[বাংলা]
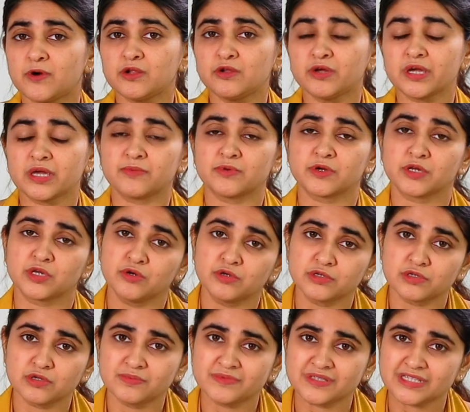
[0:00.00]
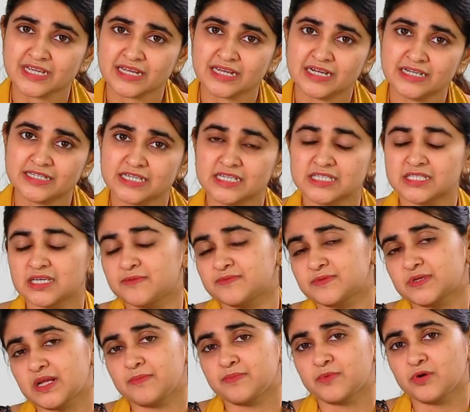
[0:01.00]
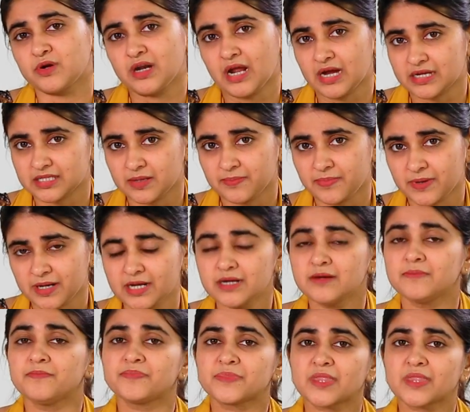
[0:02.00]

ফলো এবং ইউটিউব চ্যানেলটি সাবস্ক্রাইব করে রাখতে পারেন